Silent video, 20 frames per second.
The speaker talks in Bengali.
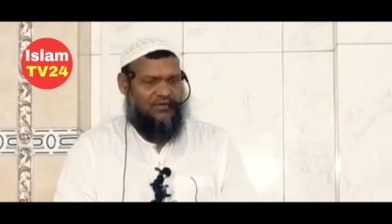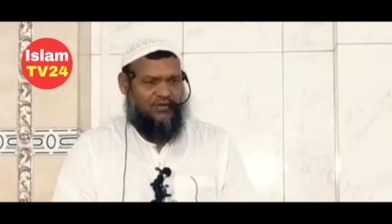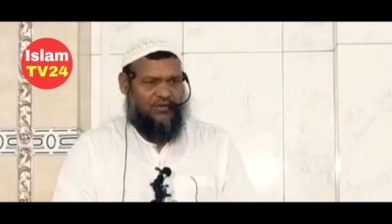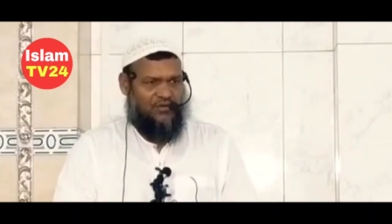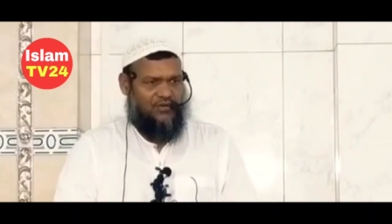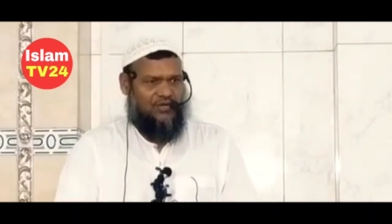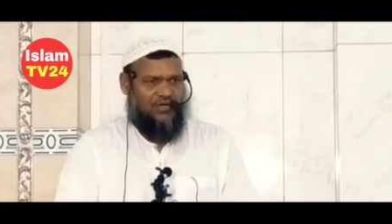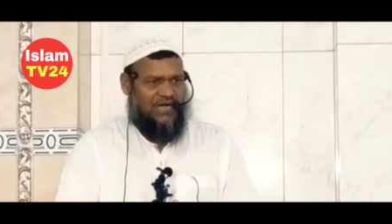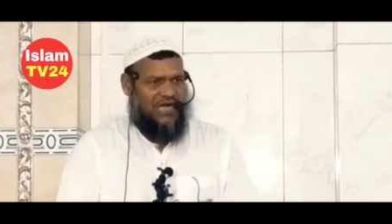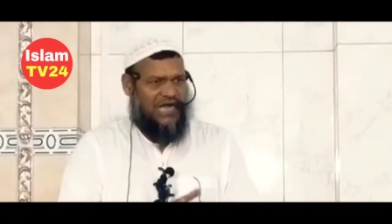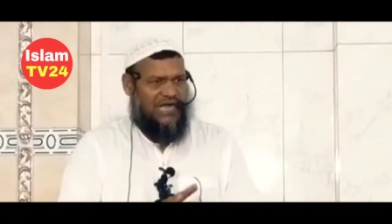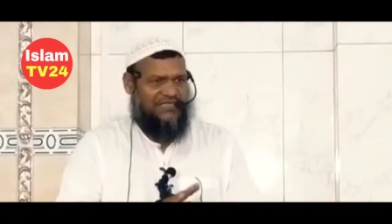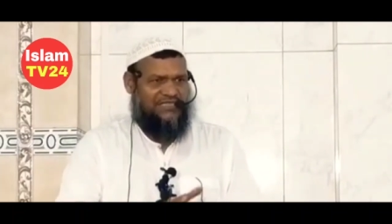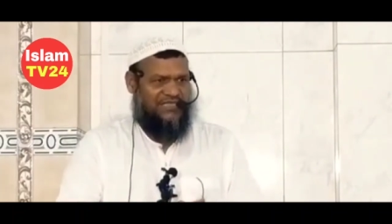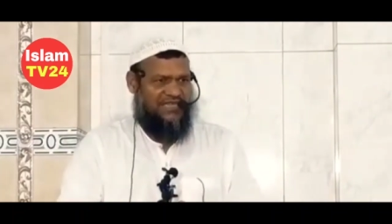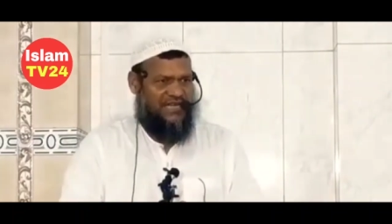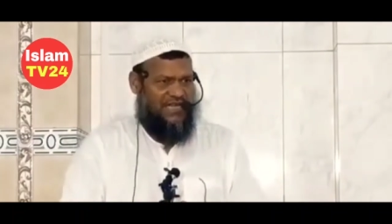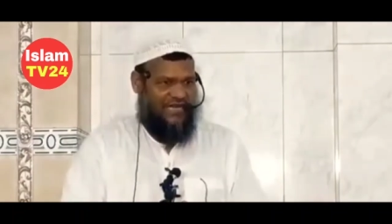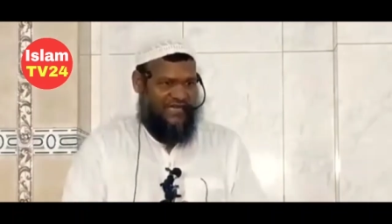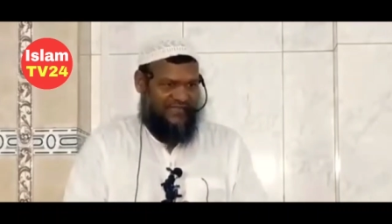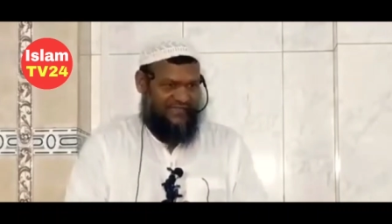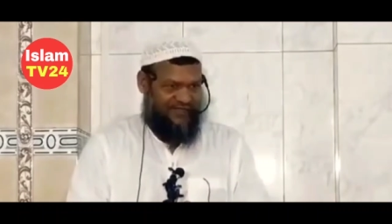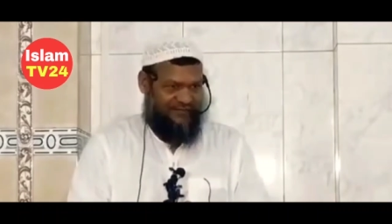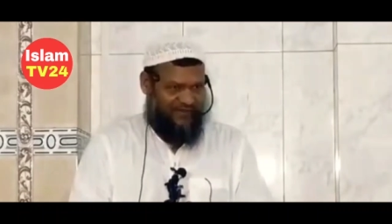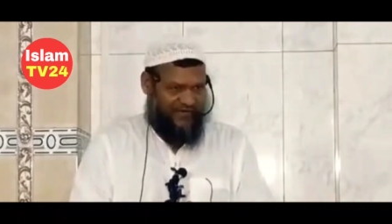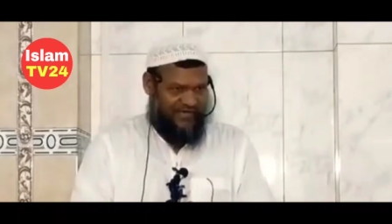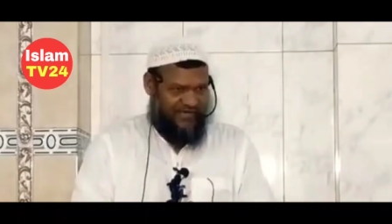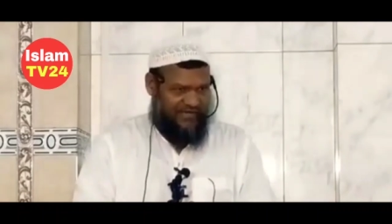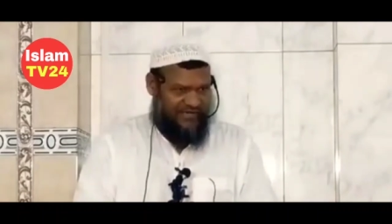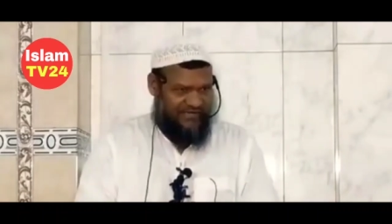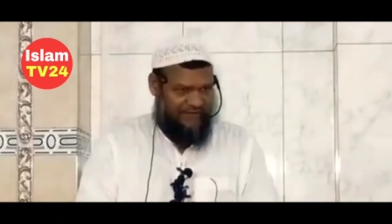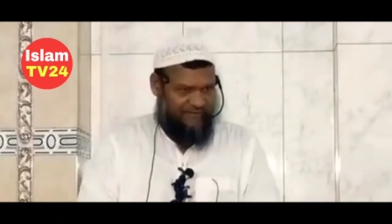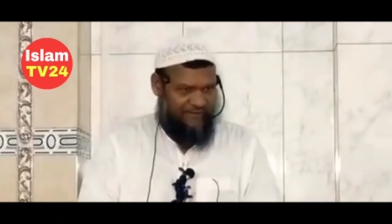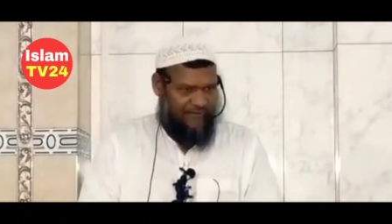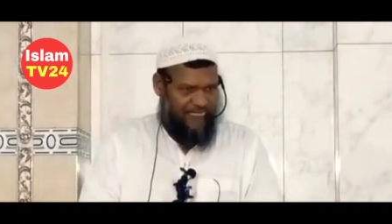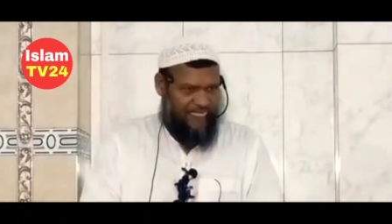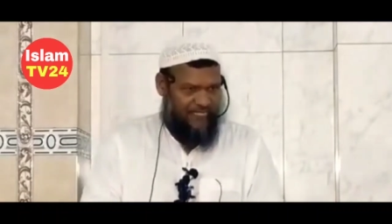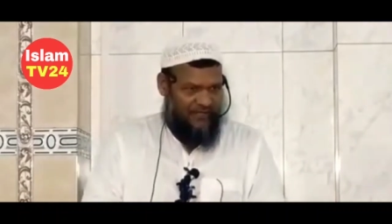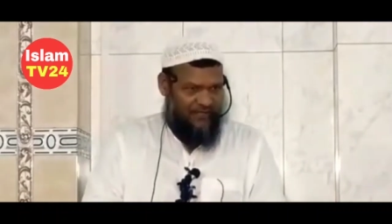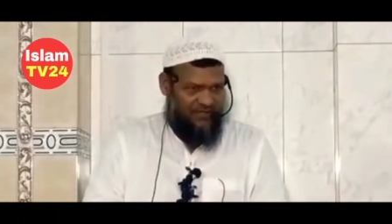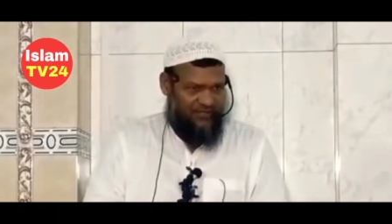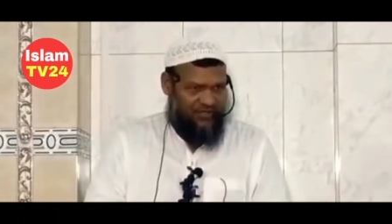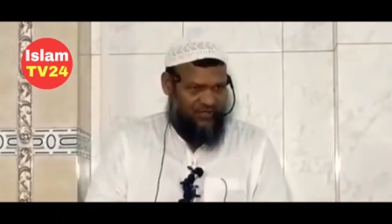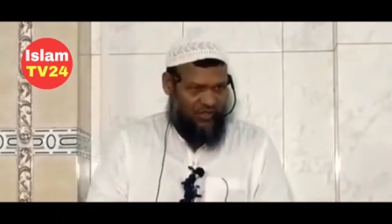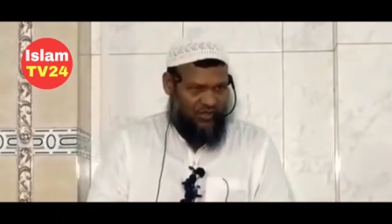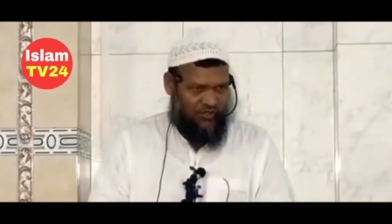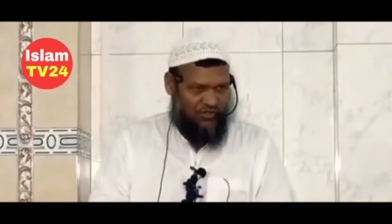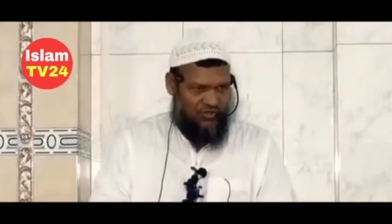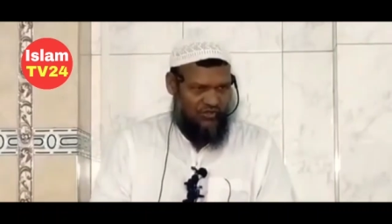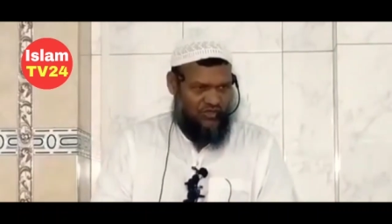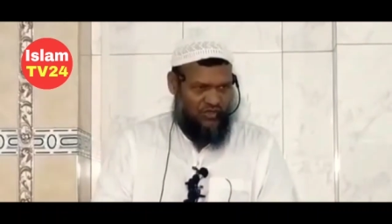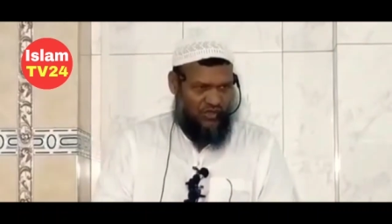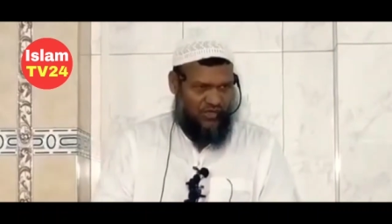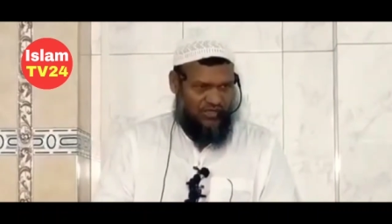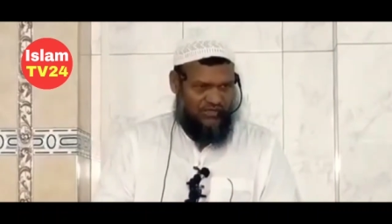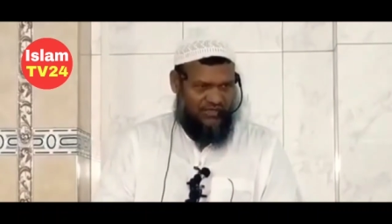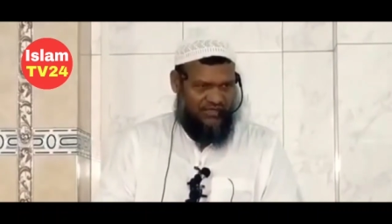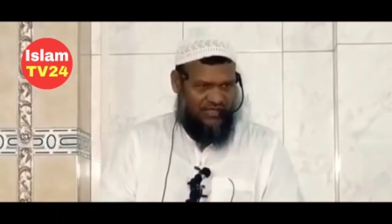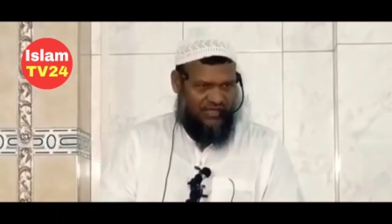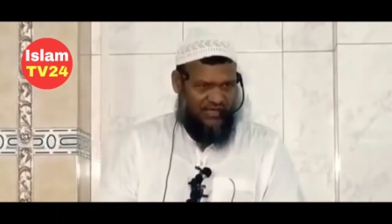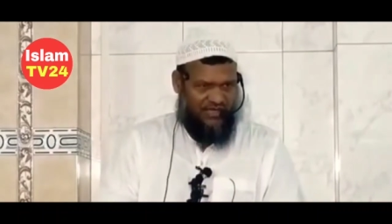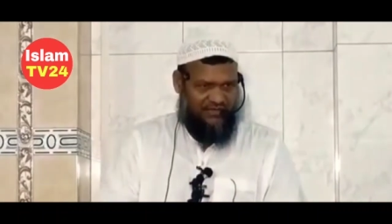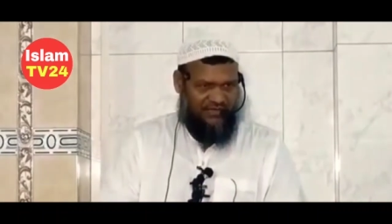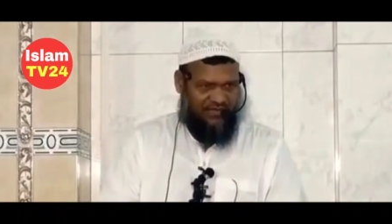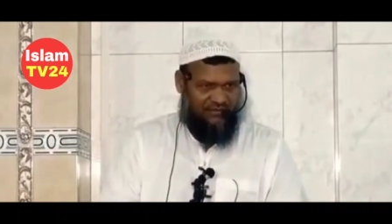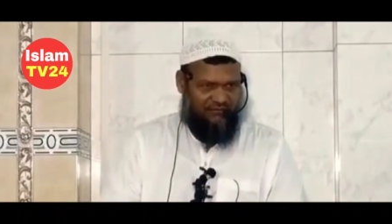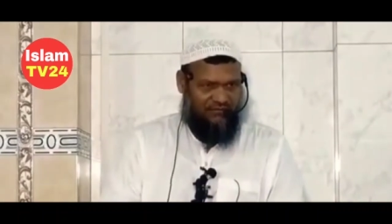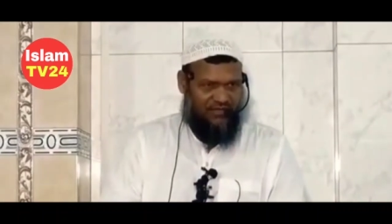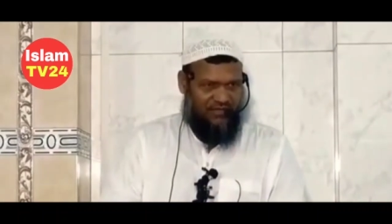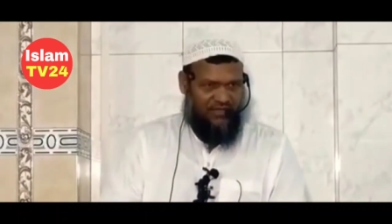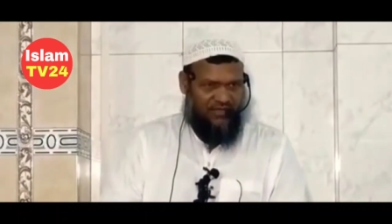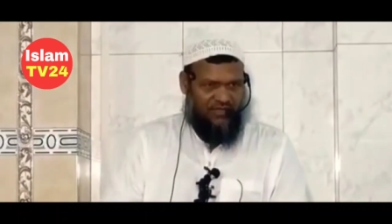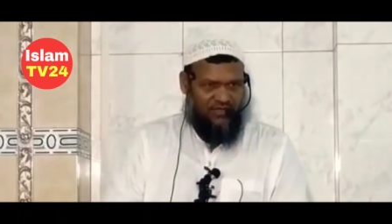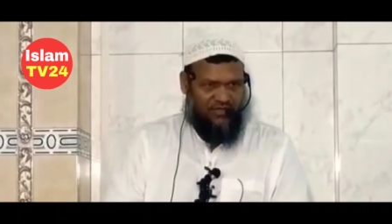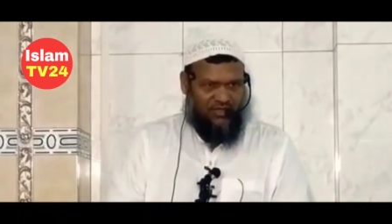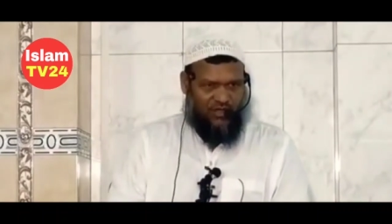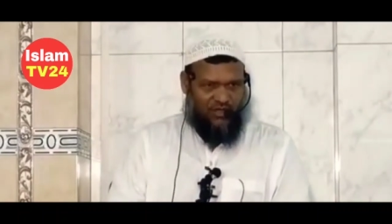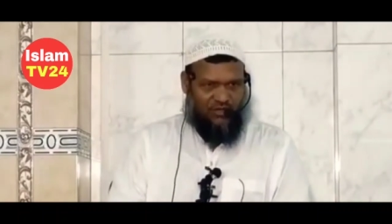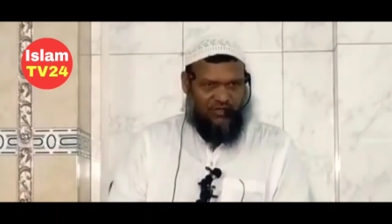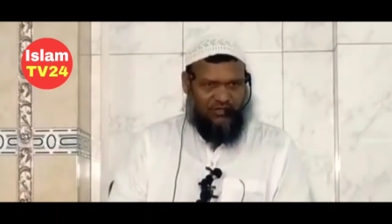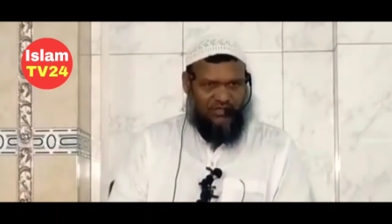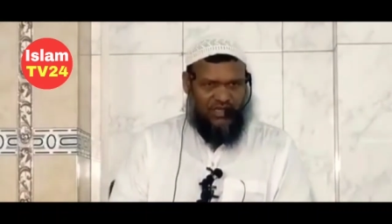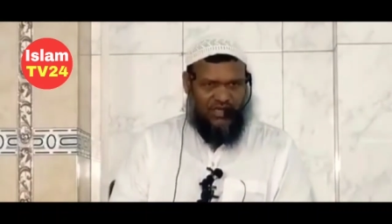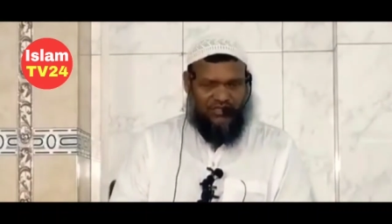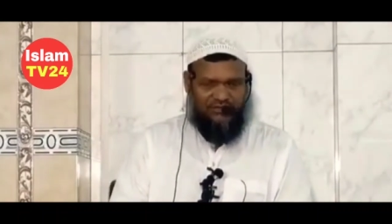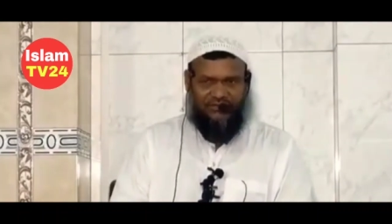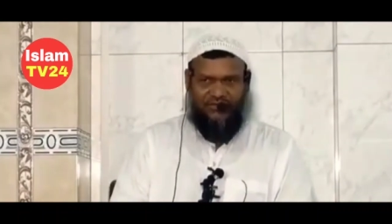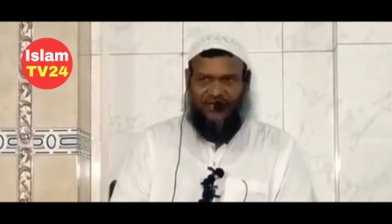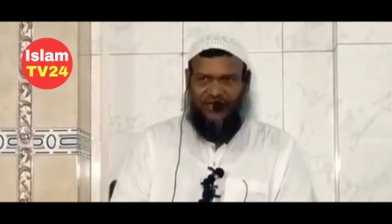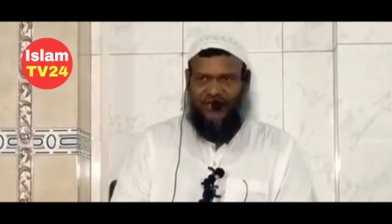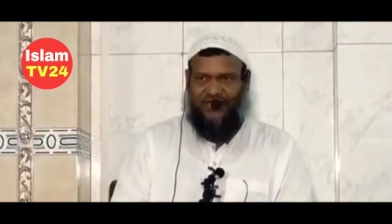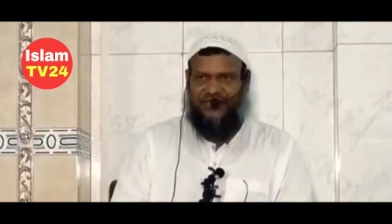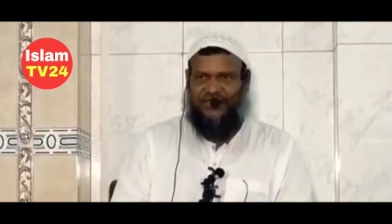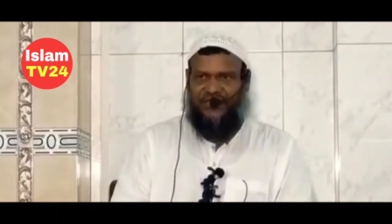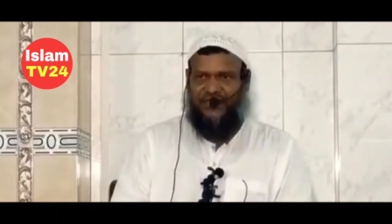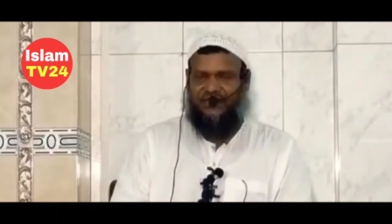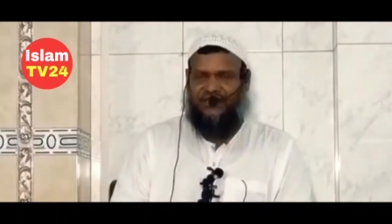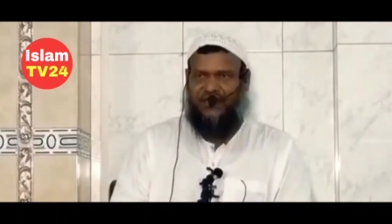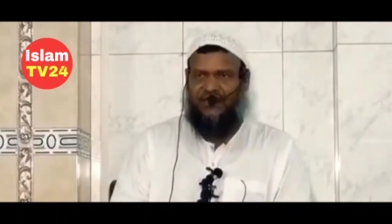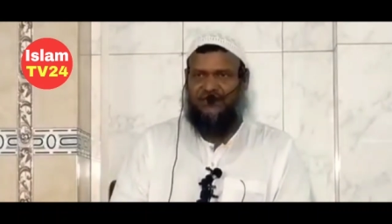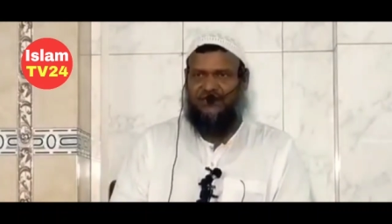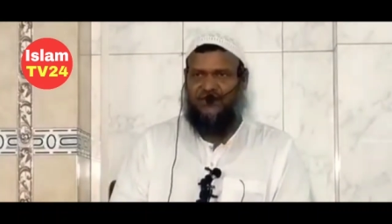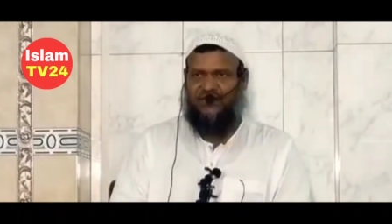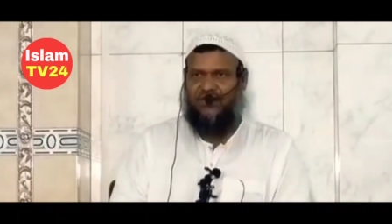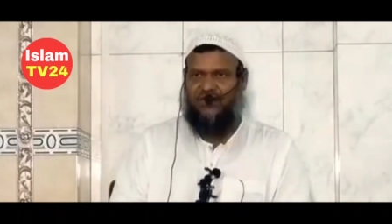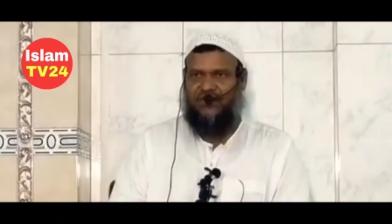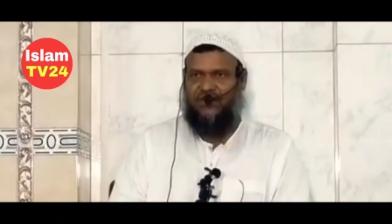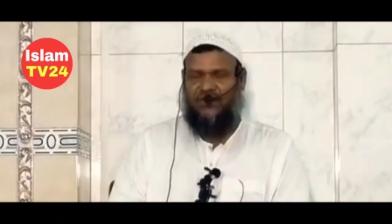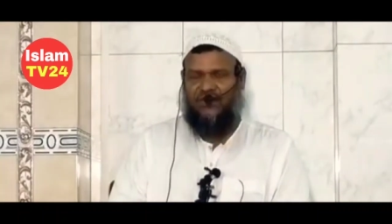কোনো কাজে লাগাতে পারিনি যখন সলাতে দাঁড়াতাম তখন হাতটা নিচেই থাকতো